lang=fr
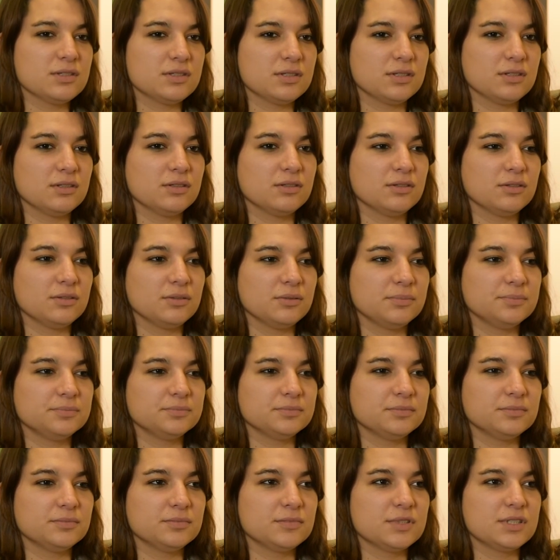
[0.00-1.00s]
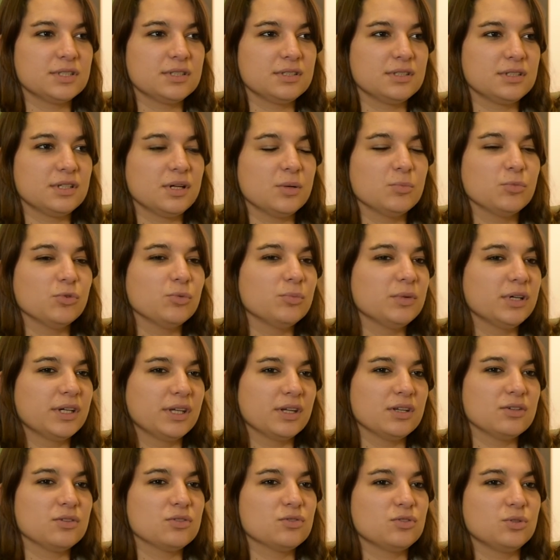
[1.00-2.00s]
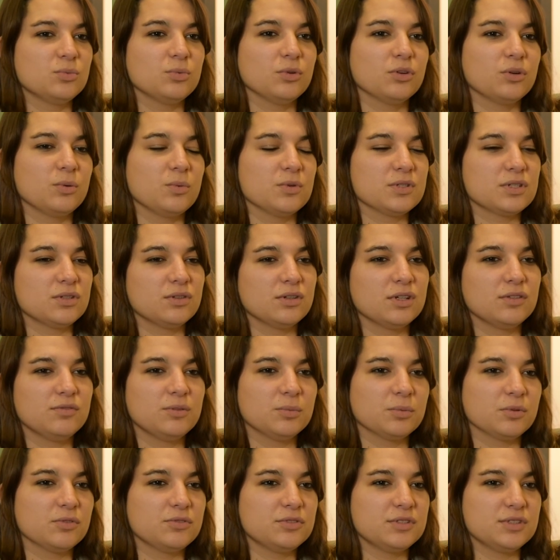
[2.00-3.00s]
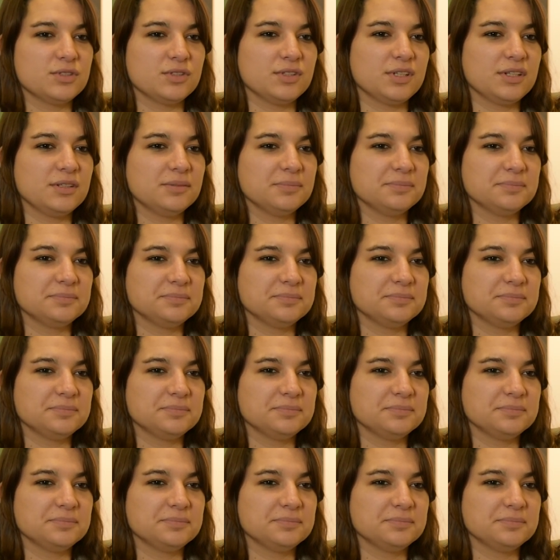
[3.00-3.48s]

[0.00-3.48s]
c'est un bon bagage ensuite pour commencer dans la vie professionnelle.